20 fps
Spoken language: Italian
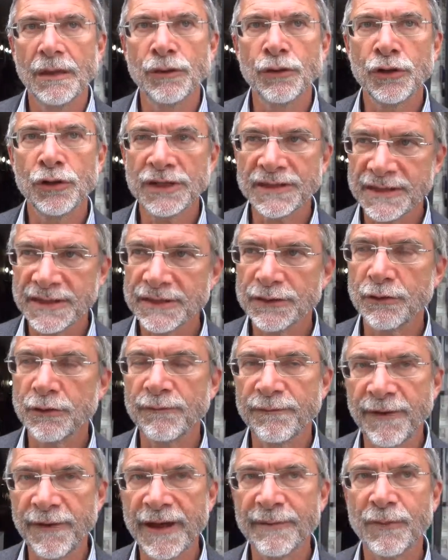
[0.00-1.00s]
Non esiste
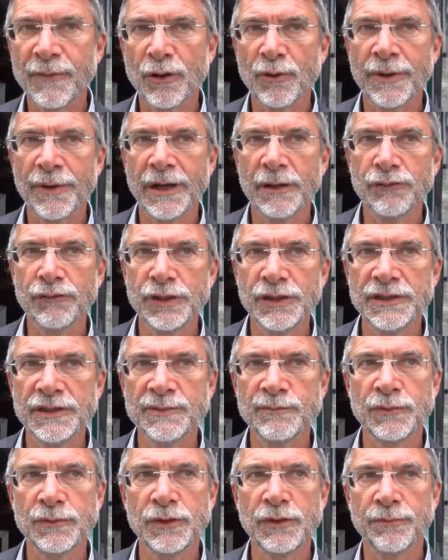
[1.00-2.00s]
un farmaco per
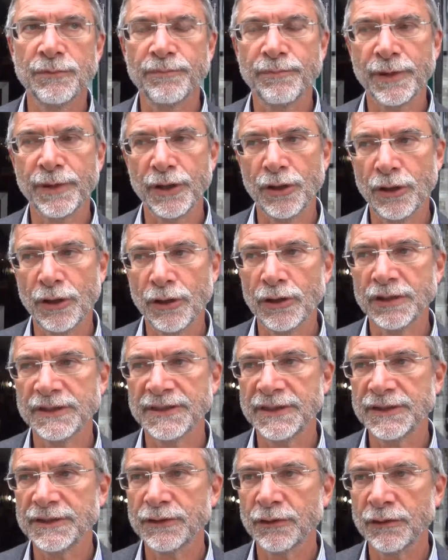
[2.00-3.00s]
l'autismo, però
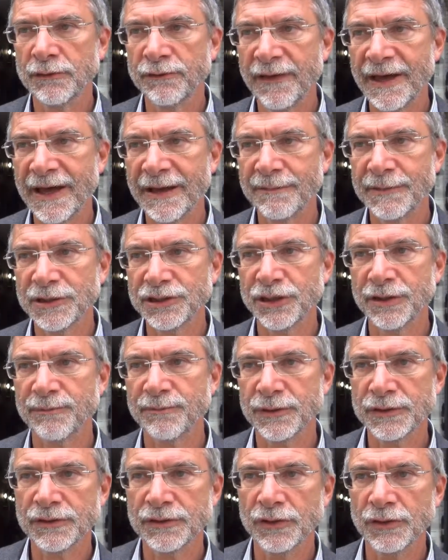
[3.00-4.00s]
esistono farmaci che
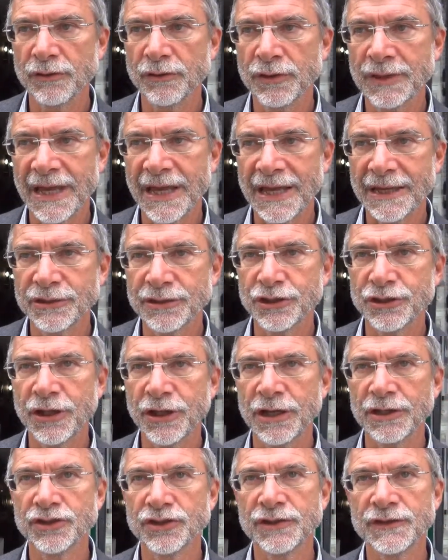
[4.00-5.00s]
possono aiutarci
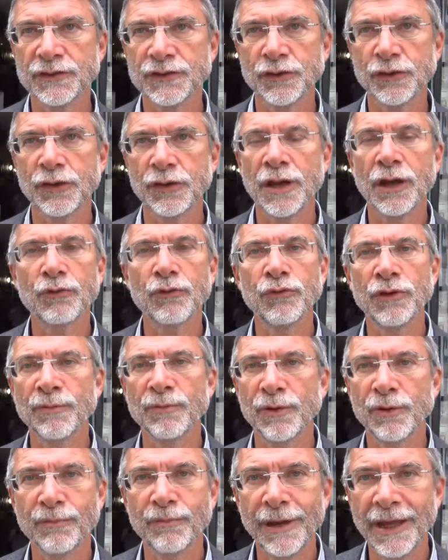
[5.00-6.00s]
nella gestione di
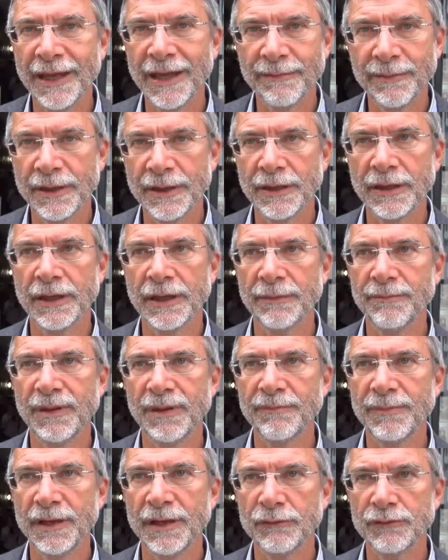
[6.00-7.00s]
alcuni problemi che i
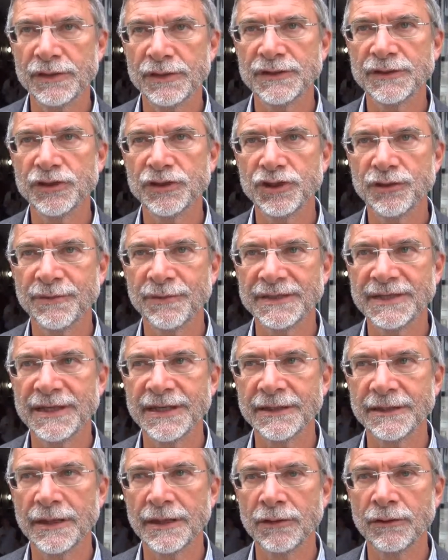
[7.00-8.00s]
bambini autistici
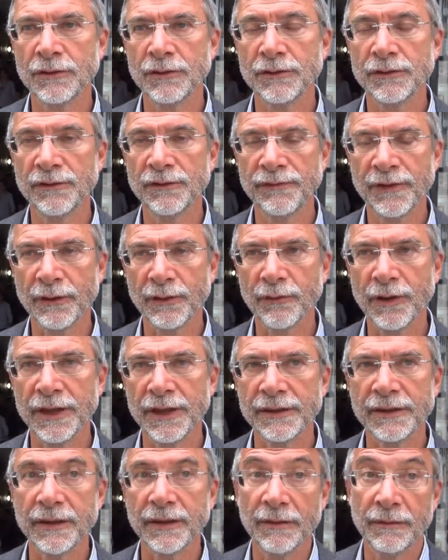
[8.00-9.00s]
presentano di
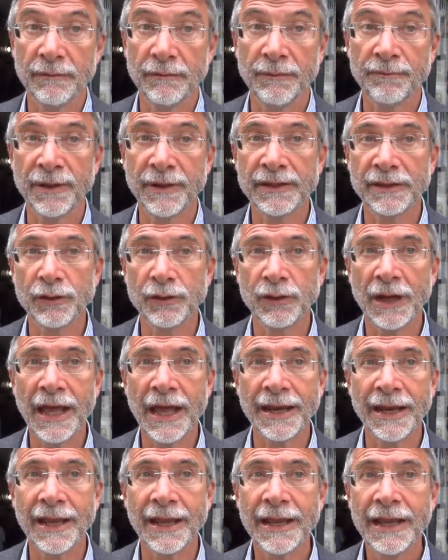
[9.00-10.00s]
frequente, in
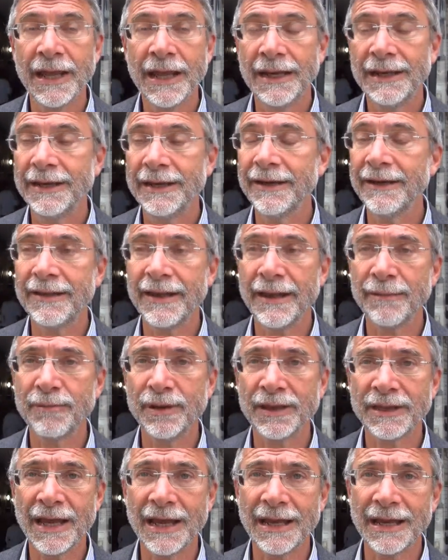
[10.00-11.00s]
particolare
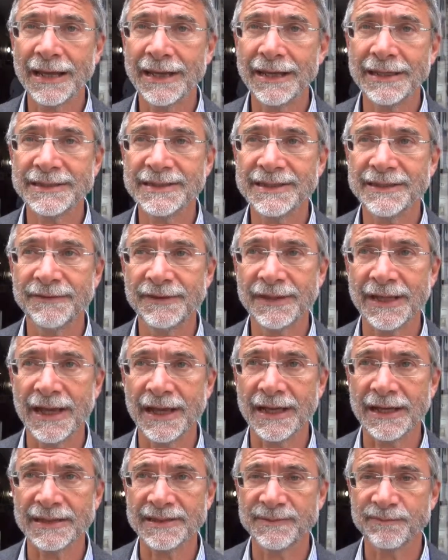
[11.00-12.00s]
l'irritabilità e
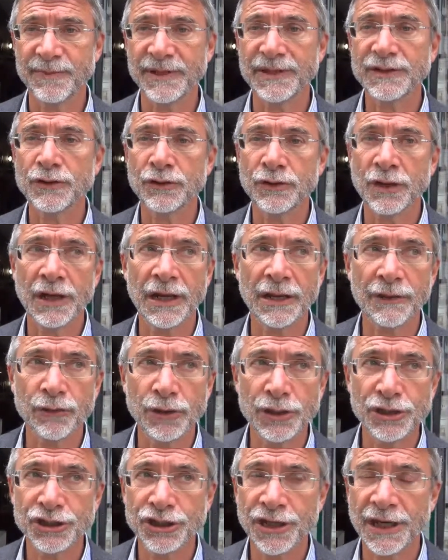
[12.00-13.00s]
l'aggressività che spesso
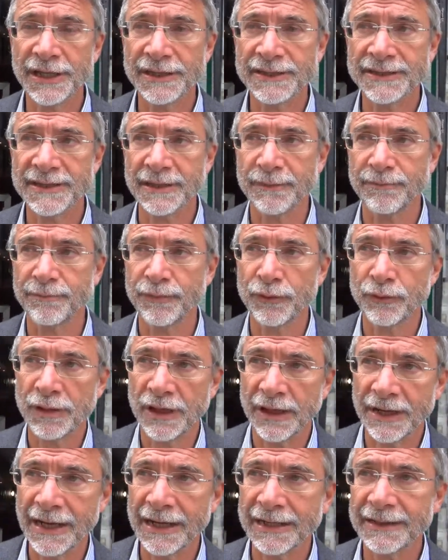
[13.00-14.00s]
nell'adolescenza più
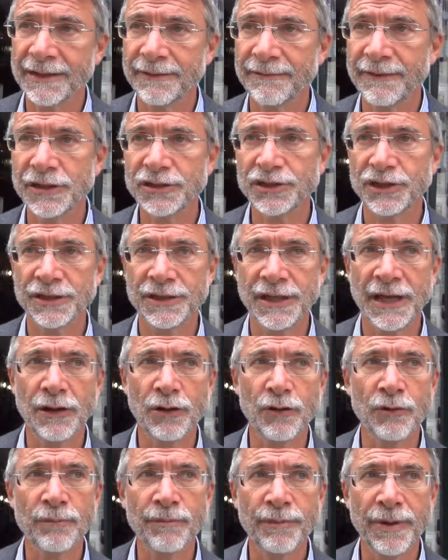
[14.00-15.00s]
che in altre fasce d'età
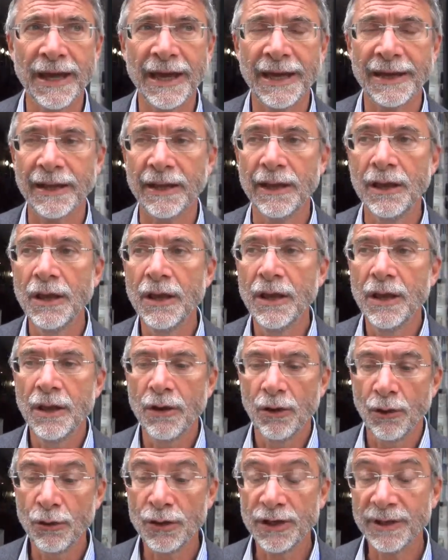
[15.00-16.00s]
compare
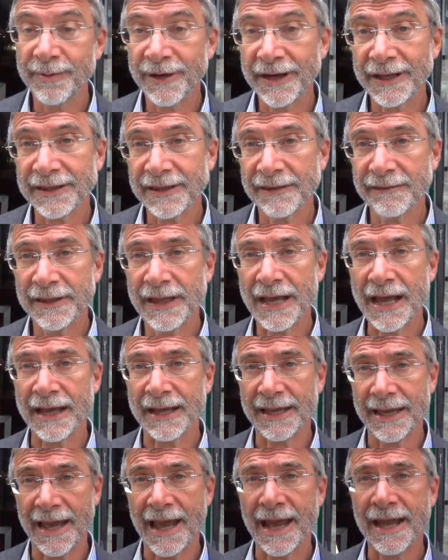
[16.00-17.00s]
o
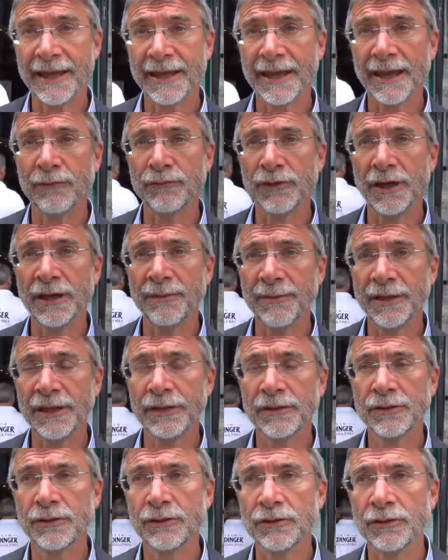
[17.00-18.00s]
l'iperattività che è anche un
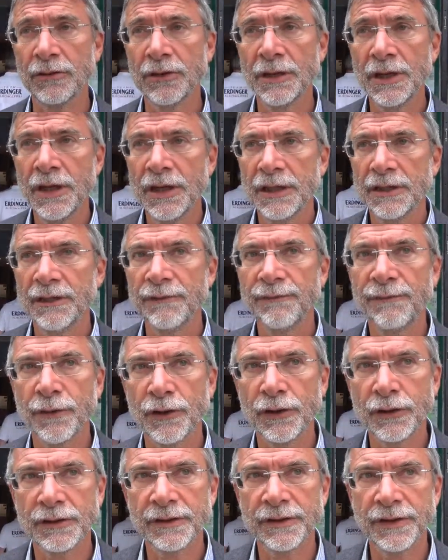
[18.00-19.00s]
elemento
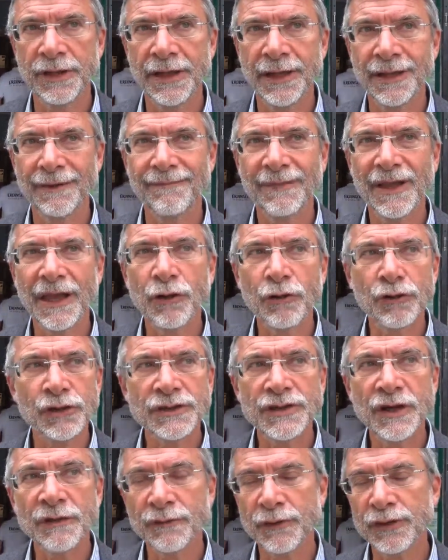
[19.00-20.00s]
forte, che
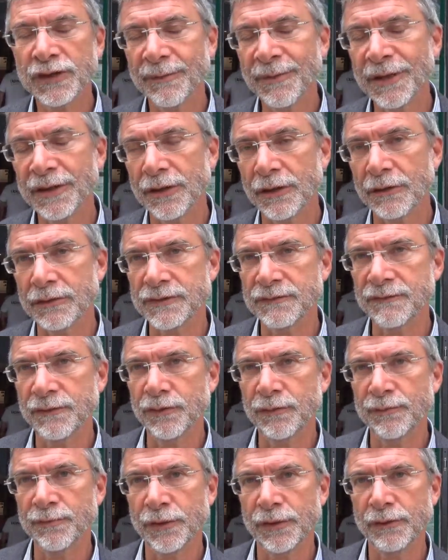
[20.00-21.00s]
condiziona fortemente lo
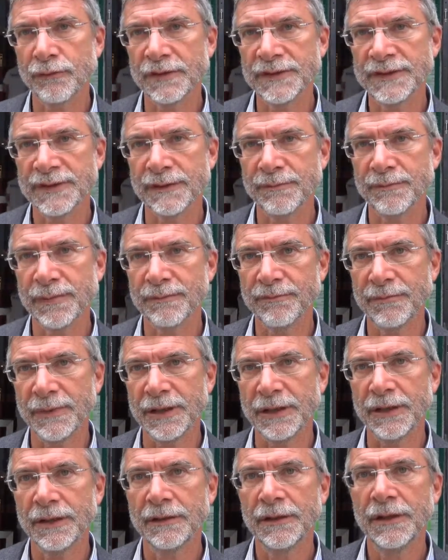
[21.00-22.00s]
sviluppo di questi
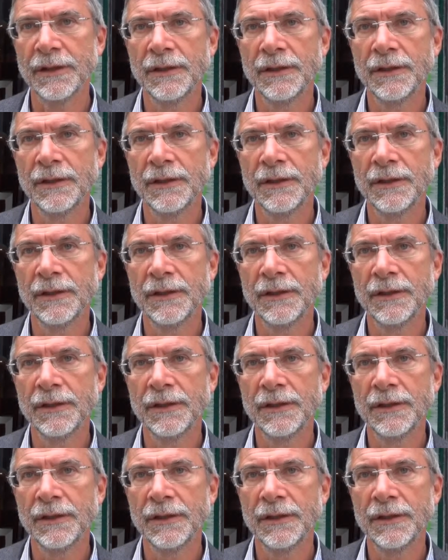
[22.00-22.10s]
bambini.